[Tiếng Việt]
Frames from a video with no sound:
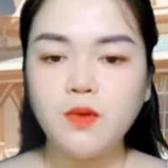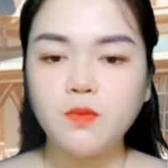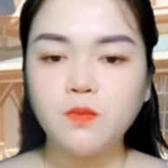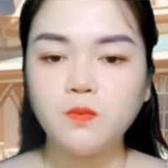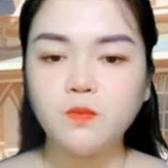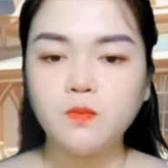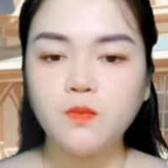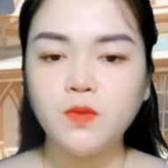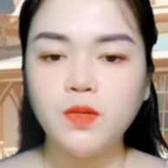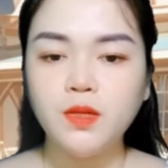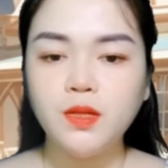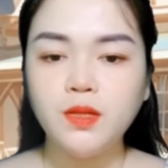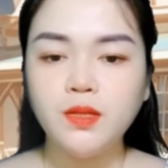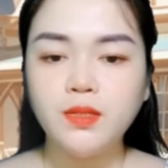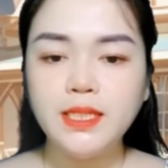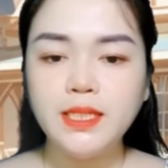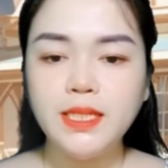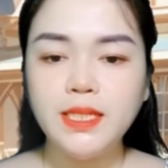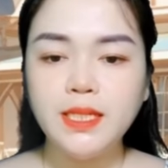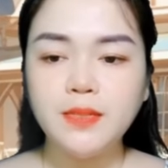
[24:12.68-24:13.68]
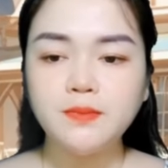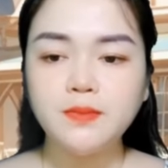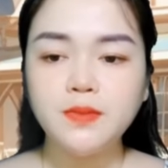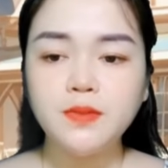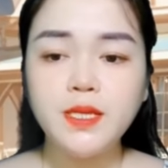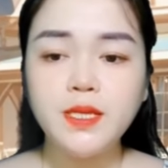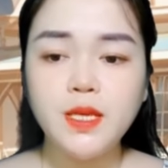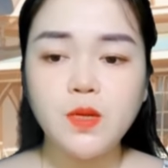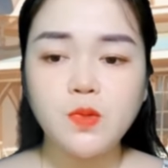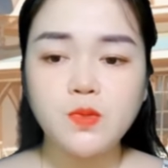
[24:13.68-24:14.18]
Mặc dù trước đó đã
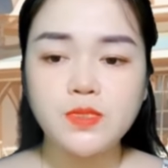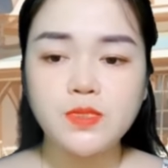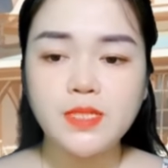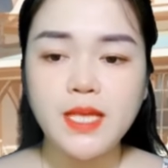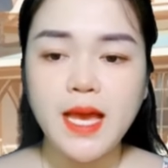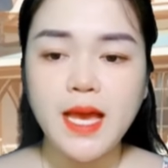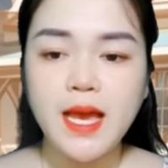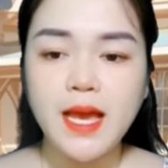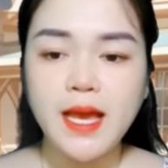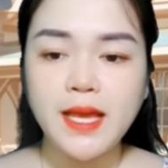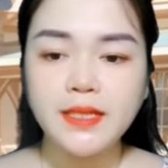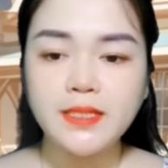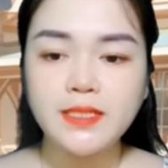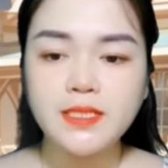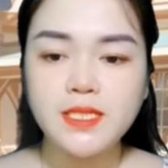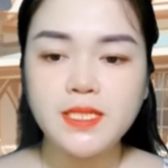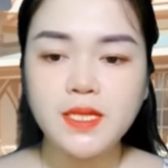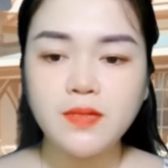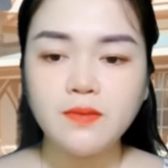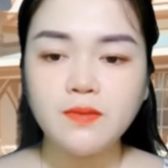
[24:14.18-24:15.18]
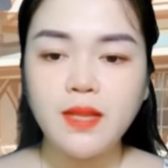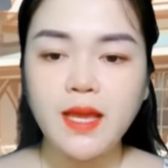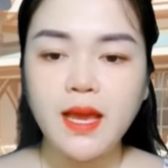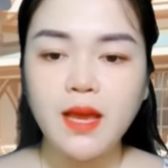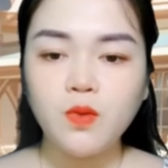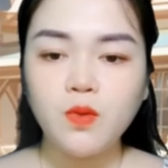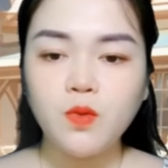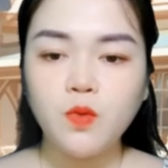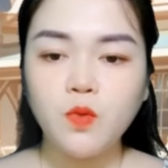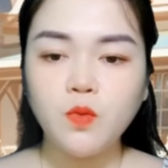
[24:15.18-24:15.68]
biết mấy kiến thức liên quan đến
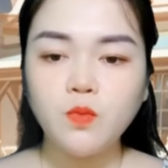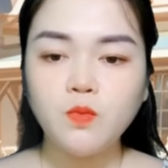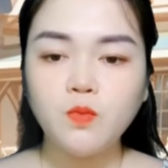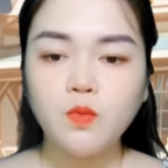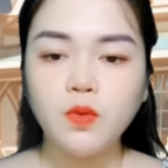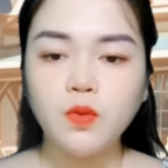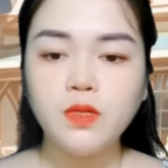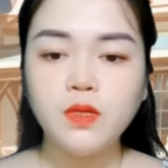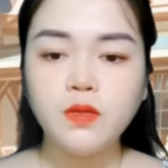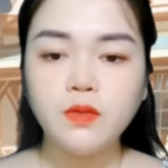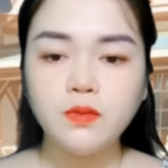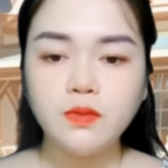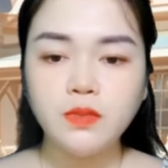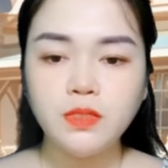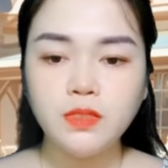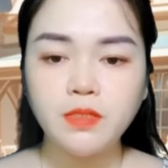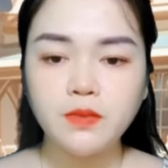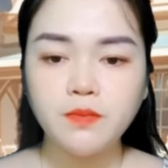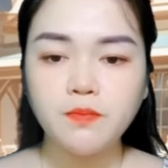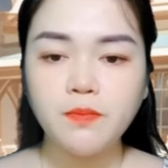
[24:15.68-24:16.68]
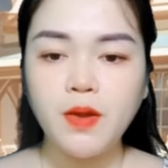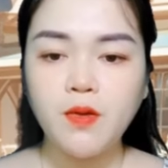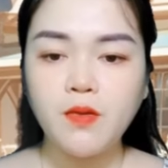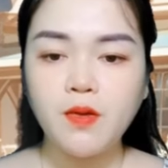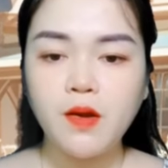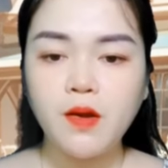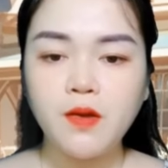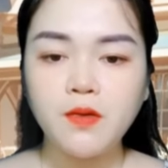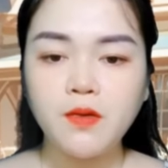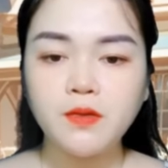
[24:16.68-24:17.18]
nó rồi, nhưng lần
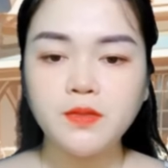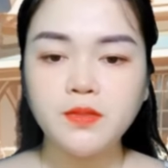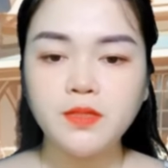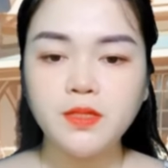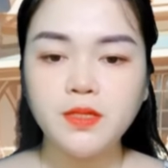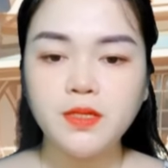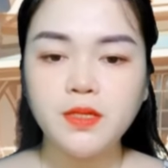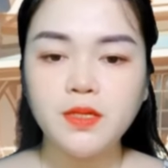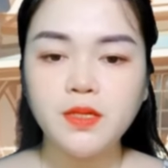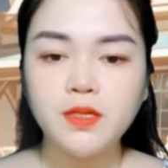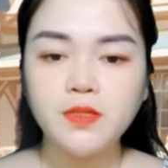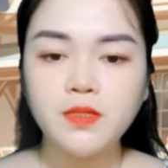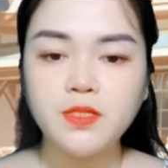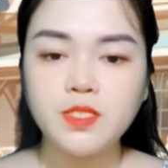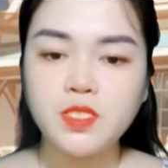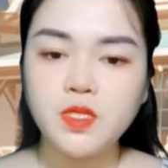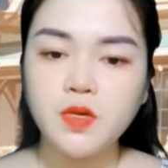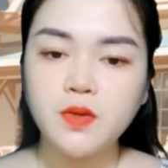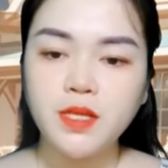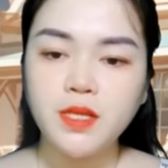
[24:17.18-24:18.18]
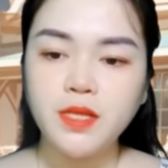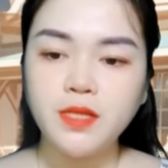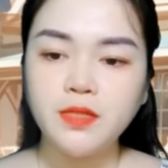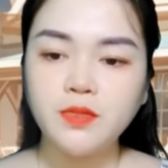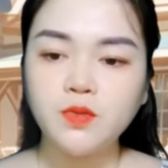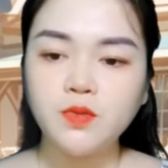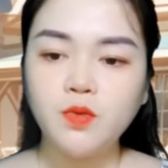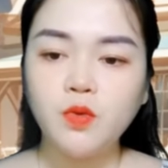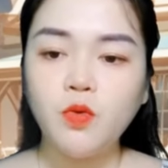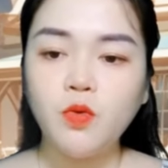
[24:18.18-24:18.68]
đầu xuất hiện như thế này
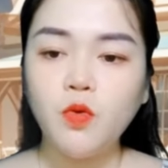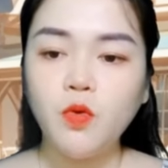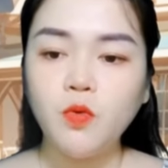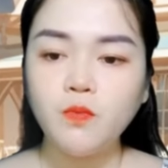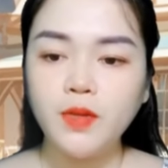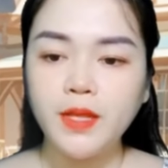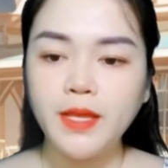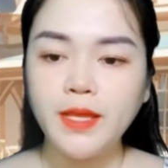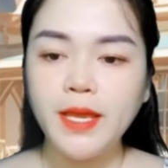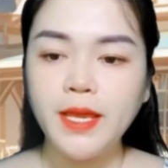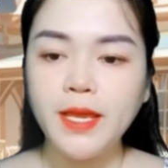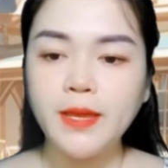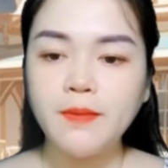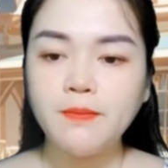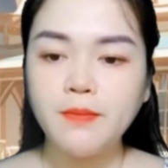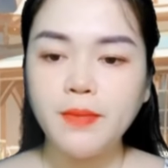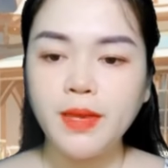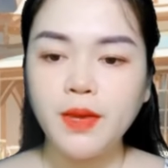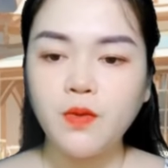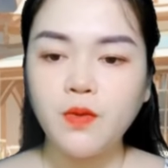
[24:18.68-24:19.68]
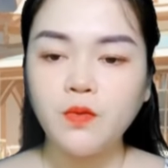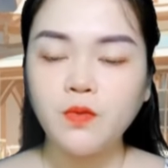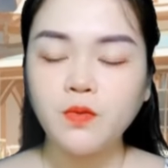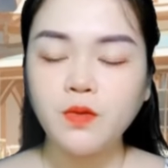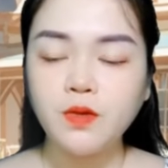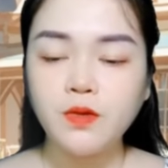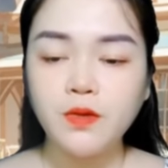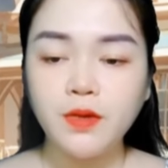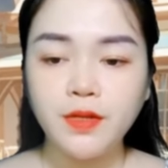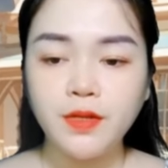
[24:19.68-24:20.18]
thực sự khiến cô không ngờ được.
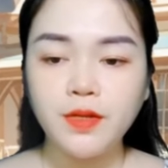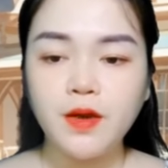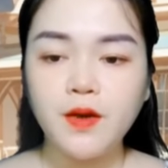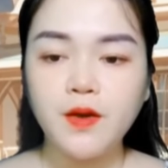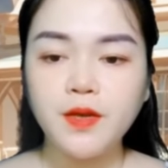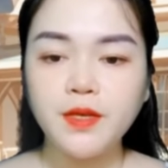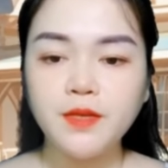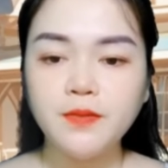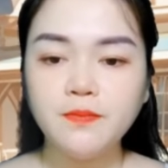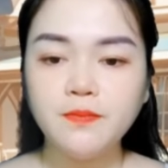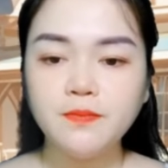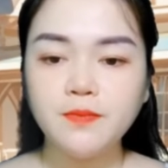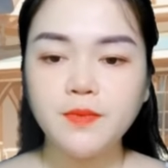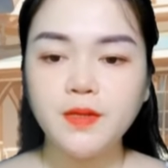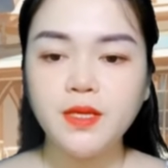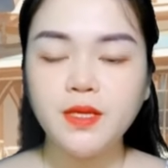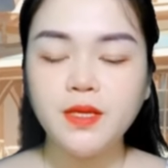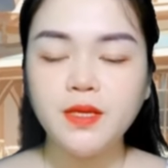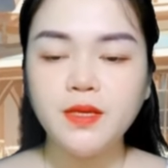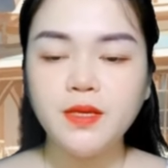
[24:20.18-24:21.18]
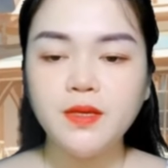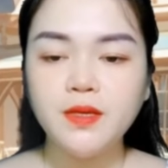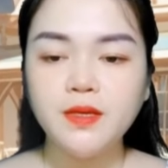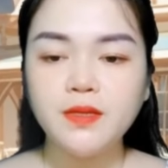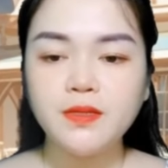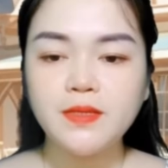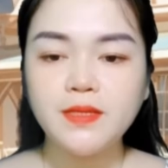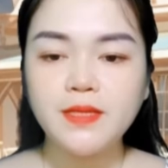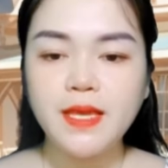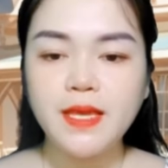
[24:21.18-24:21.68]
Cô ngồi xổm trong
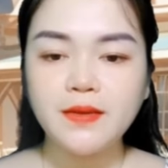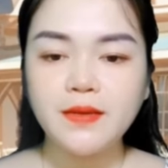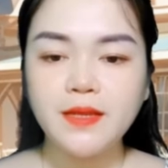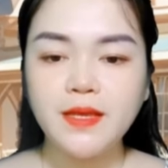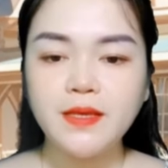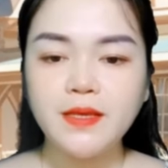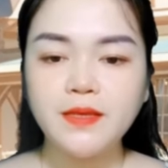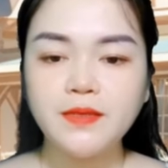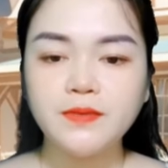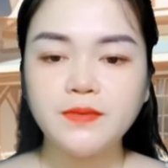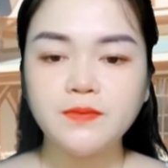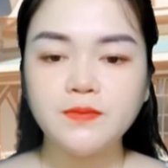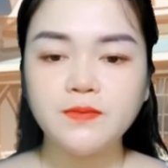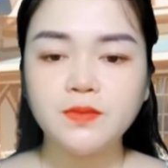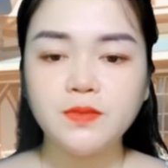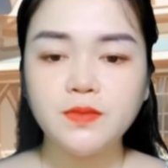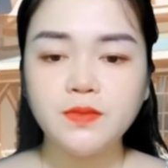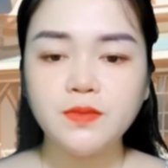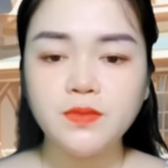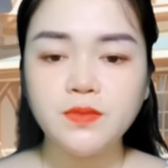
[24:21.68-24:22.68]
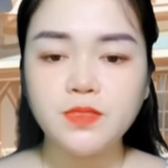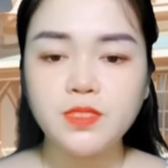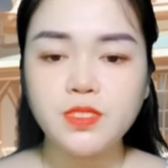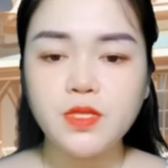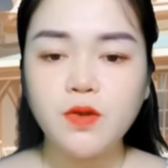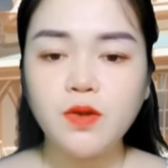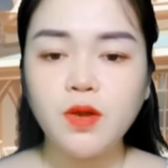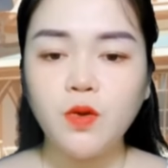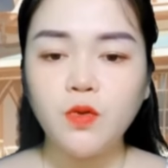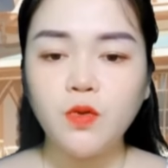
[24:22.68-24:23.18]
nhà vệ sinh và hét lên với
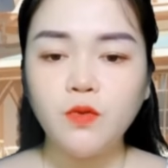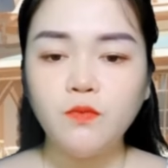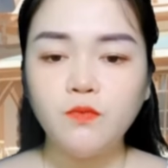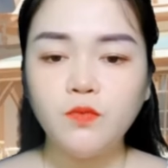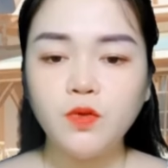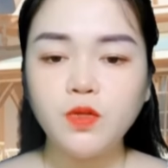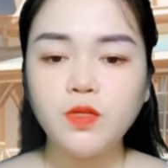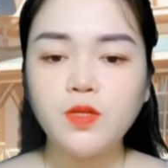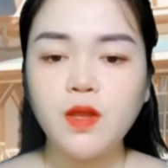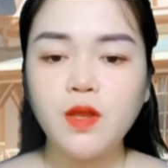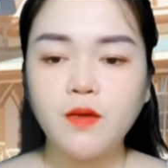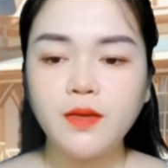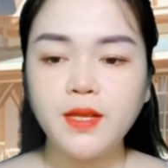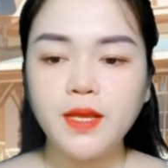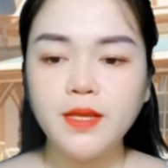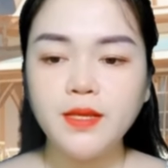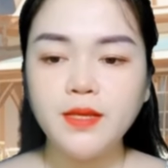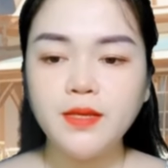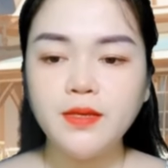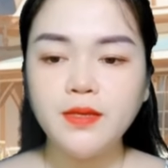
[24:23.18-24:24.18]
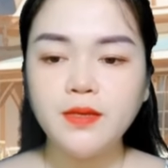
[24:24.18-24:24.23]
Nhạc Đình đang ở bên ngoài.